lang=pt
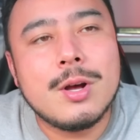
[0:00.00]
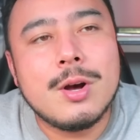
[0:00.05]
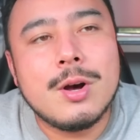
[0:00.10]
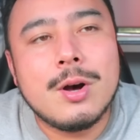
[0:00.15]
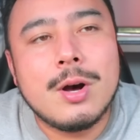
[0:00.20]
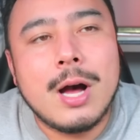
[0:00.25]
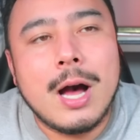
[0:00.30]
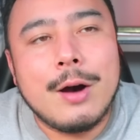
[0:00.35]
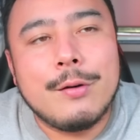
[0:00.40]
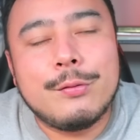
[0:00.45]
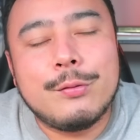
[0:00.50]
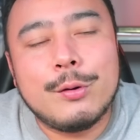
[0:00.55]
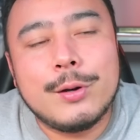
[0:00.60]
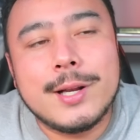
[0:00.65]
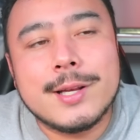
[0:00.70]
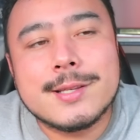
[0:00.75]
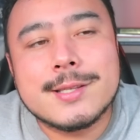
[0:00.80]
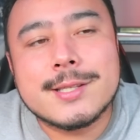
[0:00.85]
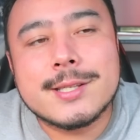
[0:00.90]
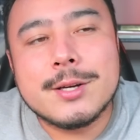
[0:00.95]
a Folha
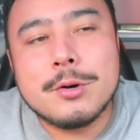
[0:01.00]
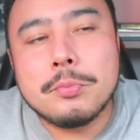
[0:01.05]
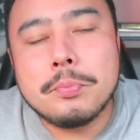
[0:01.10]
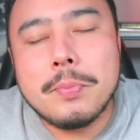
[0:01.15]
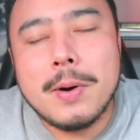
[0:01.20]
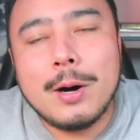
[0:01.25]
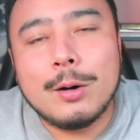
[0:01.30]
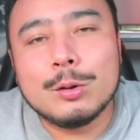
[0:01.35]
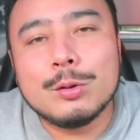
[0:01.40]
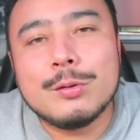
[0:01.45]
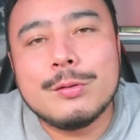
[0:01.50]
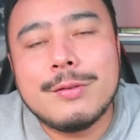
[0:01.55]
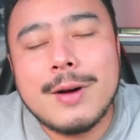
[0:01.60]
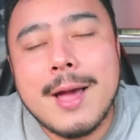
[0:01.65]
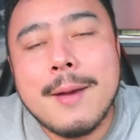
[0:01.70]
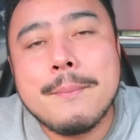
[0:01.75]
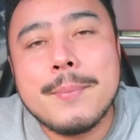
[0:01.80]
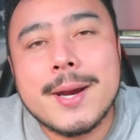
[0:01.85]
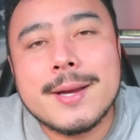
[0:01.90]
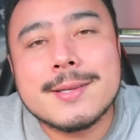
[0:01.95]
de São Paulo vai
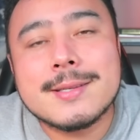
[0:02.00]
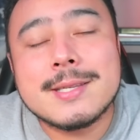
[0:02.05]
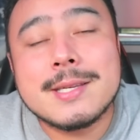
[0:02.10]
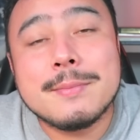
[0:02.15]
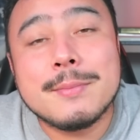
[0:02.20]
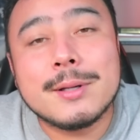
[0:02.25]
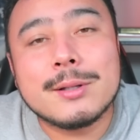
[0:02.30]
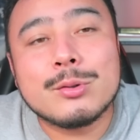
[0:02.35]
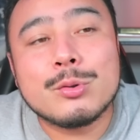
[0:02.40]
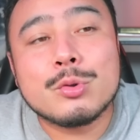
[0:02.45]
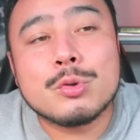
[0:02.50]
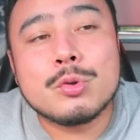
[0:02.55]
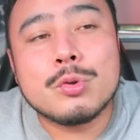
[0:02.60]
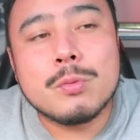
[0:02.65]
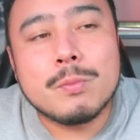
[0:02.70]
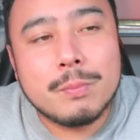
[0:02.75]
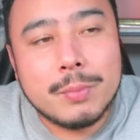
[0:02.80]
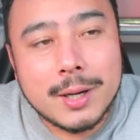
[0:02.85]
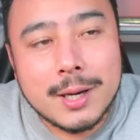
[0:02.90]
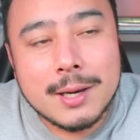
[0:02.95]
para cima do
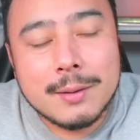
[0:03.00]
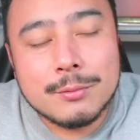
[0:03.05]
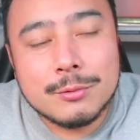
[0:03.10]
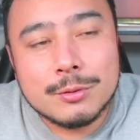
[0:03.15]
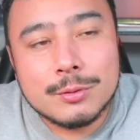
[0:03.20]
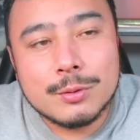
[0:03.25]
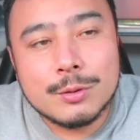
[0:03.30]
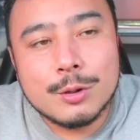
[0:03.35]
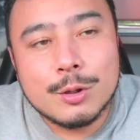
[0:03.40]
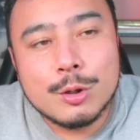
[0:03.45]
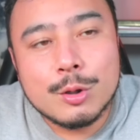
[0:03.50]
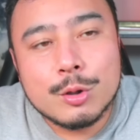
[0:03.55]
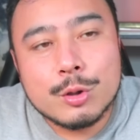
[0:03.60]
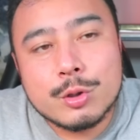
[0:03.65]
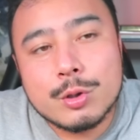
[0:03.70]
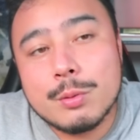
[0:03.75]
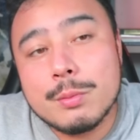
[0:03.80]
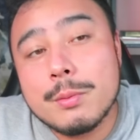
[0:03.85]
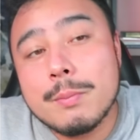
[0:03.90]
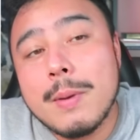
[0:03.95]
Supremo
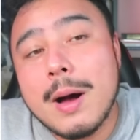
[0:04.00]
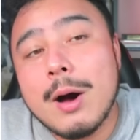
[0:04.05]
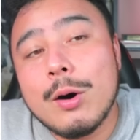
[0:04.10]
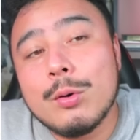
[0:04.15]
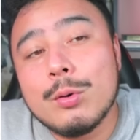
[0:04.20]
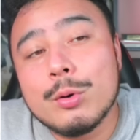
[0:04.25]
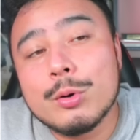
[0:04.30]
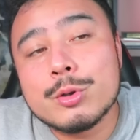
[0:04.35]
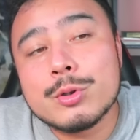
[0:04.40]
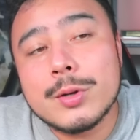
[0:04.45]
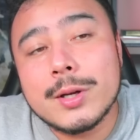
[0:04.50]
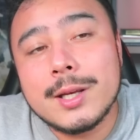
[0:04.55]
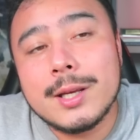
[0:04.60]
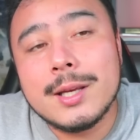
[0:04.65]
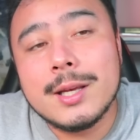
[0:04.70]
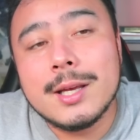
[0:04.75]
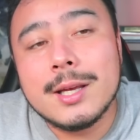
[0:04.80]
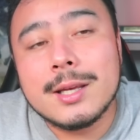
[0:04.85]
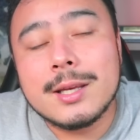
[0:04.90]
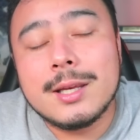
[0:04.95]
sobre Barroso
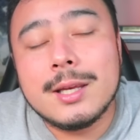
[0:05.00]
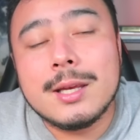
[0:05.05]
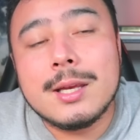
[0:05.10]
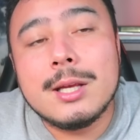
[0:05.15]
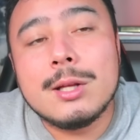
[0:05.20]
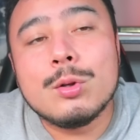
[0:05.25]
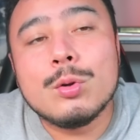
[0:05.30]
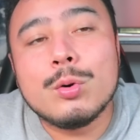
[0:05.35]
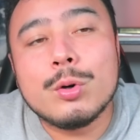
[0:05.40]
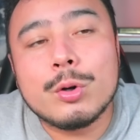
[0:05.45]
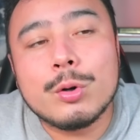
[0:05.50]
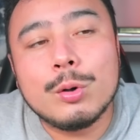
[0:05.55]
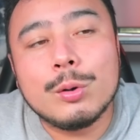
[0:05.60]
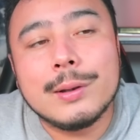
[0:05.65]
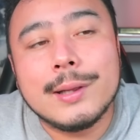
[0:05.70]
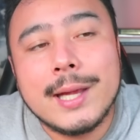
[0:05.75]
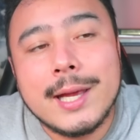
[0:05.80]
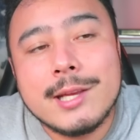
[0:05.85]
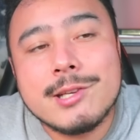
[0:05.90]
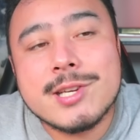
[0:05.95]
aí, que ignorou
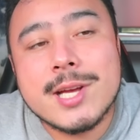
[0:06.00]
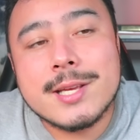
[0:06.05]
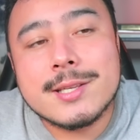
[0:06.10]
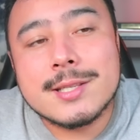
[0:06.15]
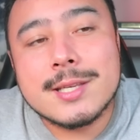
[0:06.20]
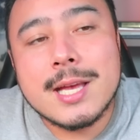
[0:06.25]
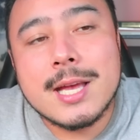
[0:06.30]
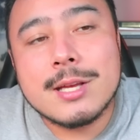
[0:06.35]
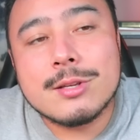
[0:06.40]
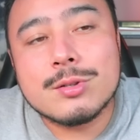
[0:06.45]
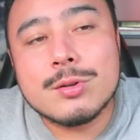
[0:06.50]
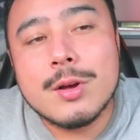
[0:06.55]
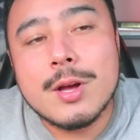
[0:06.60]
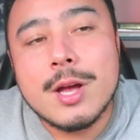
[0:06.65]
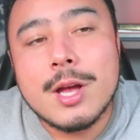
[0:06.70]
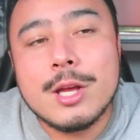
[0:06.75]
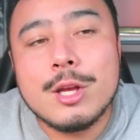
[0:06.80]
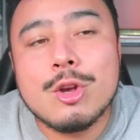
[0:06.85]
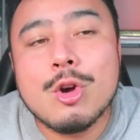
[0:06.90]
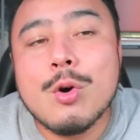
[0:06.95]
lei de acesso
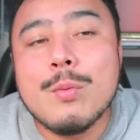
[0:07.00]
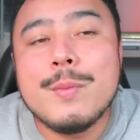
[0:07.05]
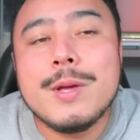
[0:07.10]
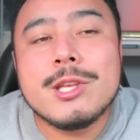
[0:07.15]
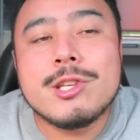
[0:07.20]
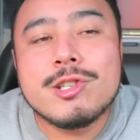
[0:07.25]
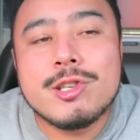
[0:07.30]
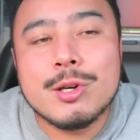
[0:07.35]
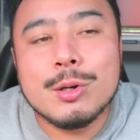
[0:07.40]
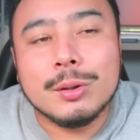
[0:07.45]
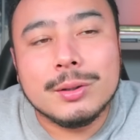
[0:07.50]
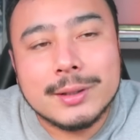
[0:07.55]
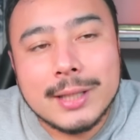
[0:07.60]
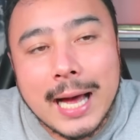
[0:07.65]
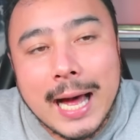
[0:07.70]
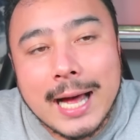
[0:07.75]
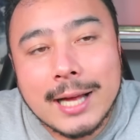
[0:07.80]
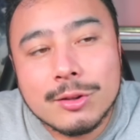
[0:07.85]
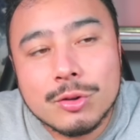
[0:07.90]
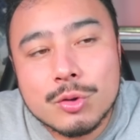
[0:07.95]
e omitiu
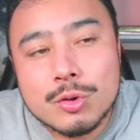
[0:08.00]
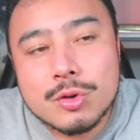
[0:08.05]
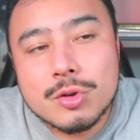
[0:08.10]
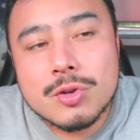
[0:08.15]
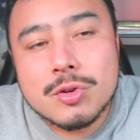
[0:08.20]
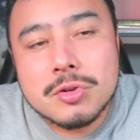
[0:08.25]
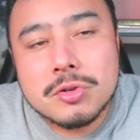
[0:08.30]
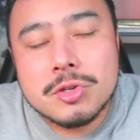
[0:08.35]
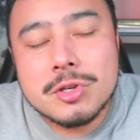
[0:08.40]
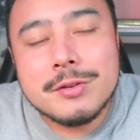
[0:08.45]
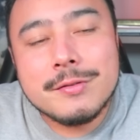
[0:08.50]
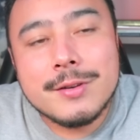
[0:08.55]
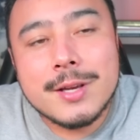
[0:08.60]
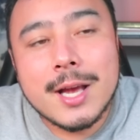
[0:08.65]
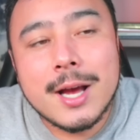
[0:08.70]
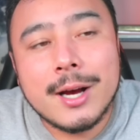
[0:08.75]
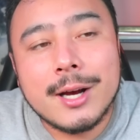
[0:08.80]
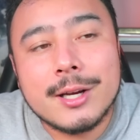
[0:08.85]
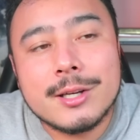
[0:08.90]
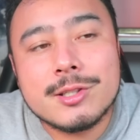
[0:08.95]
dados de
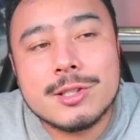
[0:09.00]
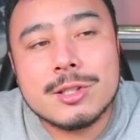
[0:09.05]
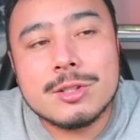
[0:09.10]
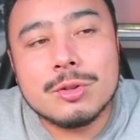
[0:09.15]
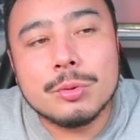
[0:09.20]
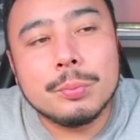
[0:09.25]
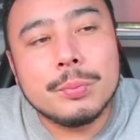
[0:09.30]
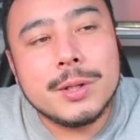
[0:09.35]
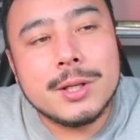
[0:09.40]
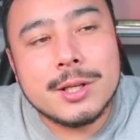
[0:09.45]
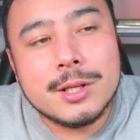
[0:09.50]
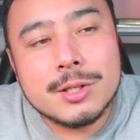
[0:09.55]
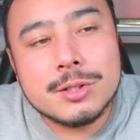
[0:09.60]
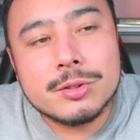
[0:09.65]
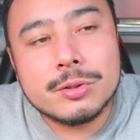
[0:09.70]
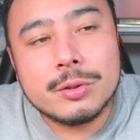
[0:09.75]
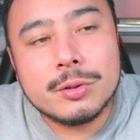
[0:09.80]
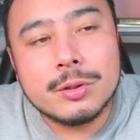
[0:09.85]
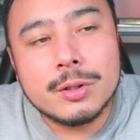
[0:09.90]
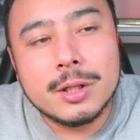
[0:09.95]
viagem do
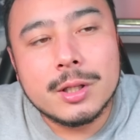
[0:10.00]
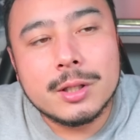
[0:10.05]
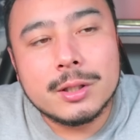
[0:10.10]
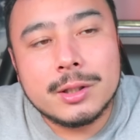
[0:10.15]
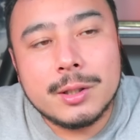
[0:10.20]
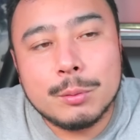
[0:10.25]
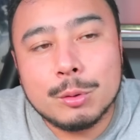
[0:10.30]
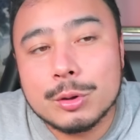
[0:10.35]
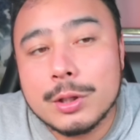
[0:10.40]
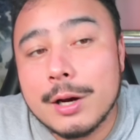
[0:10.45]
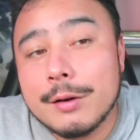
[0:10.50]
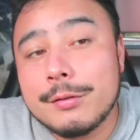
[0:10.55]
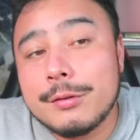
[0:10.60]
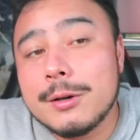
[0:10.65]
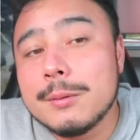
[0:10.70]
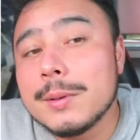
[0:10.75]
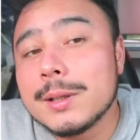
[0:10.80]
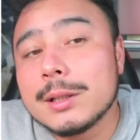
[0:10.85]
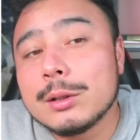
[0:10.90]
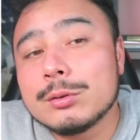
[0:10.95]
ministro. O tribunal
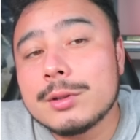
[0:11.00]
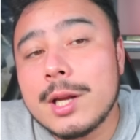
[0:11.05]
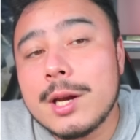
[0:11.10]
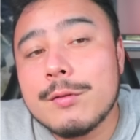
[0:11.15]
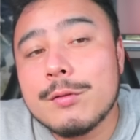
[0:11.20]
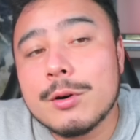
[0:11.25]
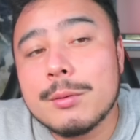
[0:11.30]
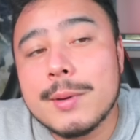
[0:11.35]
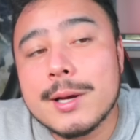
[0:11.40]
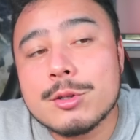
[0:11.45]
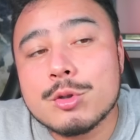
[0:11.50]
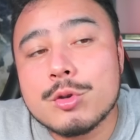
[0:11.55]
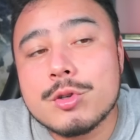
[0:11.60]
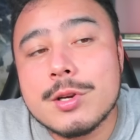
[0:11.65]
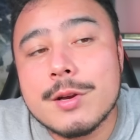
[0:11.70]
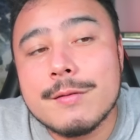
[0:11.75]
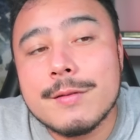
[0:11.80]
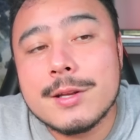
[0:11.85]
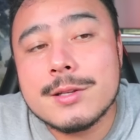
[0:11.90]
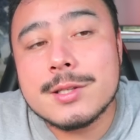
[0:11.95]
afirma não ter informações de
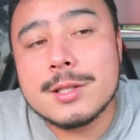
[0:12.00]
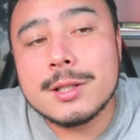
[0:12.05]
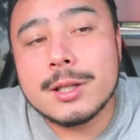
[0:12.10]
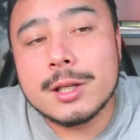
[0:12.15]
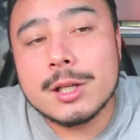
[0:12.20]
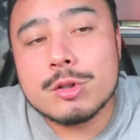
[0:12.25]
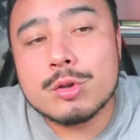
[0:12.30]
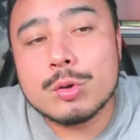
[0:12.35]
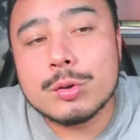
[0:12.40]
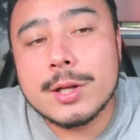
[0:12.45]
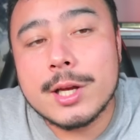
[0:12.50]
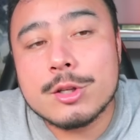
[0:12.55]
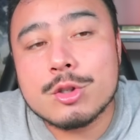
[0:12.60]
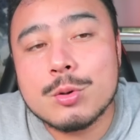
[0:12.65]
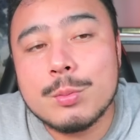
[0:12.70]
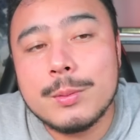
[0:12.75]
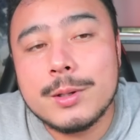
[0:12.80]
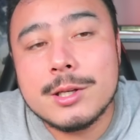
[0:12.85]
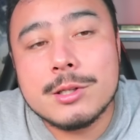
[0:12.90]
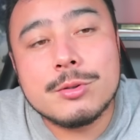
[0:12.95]
eventos internacionais que o
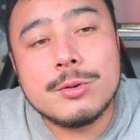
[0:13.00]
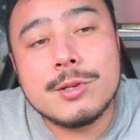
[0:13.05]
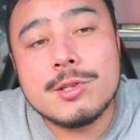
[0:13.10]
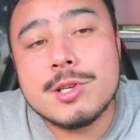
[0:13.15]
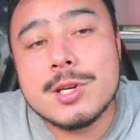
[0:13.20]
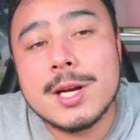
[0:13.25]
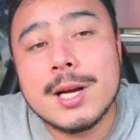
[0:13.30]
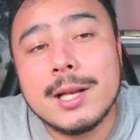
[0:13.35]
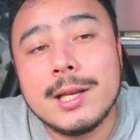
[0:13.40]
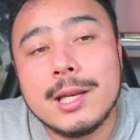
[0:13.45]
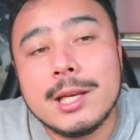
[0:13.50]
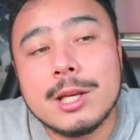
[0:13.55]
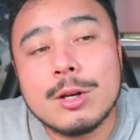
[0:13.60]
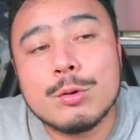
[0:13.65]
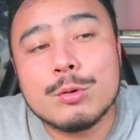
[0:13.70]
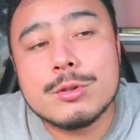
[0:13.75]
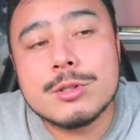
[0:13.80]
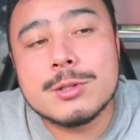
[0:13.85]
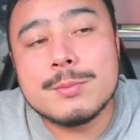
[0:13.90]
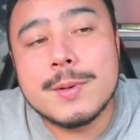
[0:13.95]
ministro indica link com
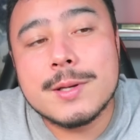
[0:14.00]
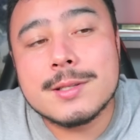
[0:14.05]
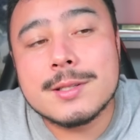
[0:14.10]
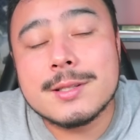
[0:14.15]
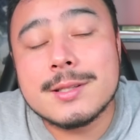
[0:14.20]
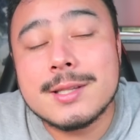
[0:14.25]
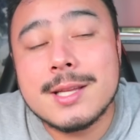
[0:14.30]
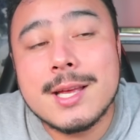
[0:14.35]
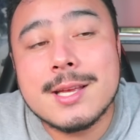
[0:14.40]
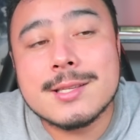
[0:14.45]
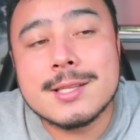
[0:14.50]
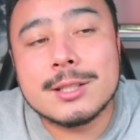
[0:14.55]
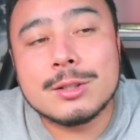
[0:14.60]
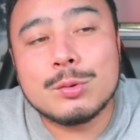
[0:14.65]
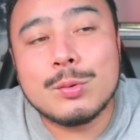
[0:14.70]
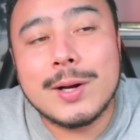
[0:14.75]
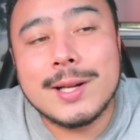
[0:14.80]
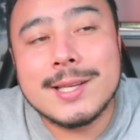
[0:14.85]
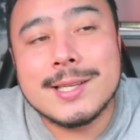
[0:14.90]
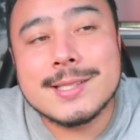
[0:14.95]
despesas
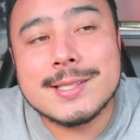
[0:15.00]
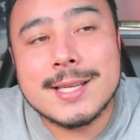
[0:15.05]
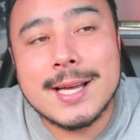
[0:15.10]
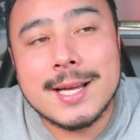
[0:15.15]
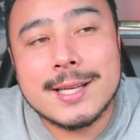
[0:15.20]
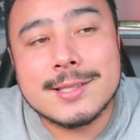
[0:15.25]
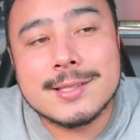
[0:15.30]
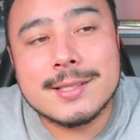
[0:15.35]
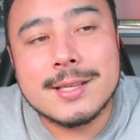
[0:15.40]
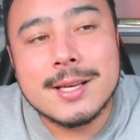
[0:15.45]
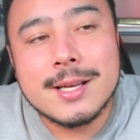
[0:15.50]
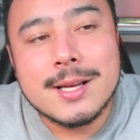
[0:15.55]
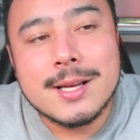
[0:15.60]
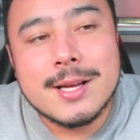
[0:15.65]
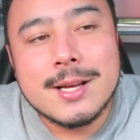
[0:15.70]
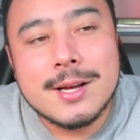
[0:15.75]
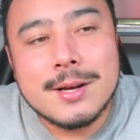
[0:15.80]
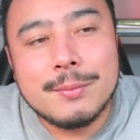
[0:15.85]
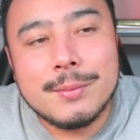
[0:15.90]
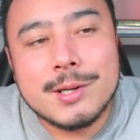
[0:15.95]
desatualizadas.
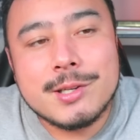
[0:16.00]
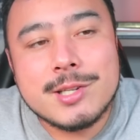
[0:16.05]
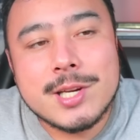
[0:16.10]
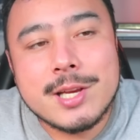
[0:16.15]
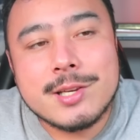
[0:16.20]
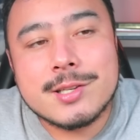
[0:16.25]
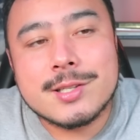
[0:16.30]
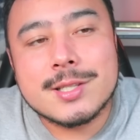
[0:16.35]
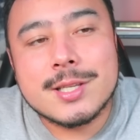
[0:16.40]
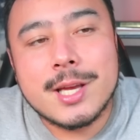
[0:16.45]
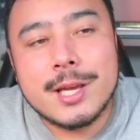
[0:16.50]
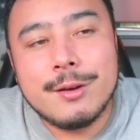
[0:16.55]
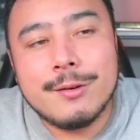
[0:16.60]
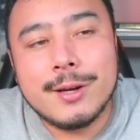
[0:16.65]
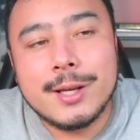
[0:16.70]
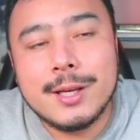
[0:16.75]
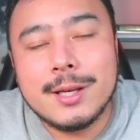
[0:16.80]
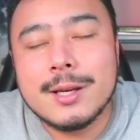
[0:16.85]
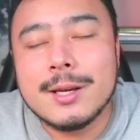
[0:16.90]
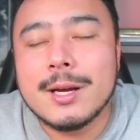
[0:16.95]
Manchete que saiu
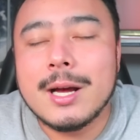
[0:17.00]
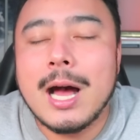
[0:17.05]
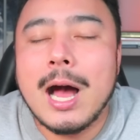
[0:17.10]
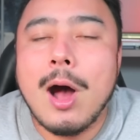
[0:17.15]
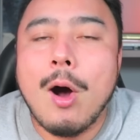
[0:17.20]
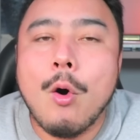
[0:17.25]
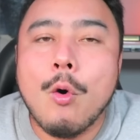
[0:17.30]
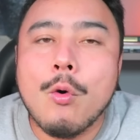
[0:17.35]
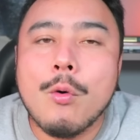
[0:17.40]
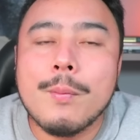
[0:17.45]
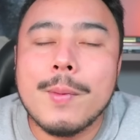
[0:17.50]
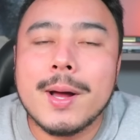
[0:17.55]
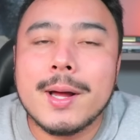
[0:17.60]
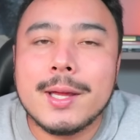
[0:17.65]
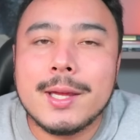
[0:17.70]
aí a 1 e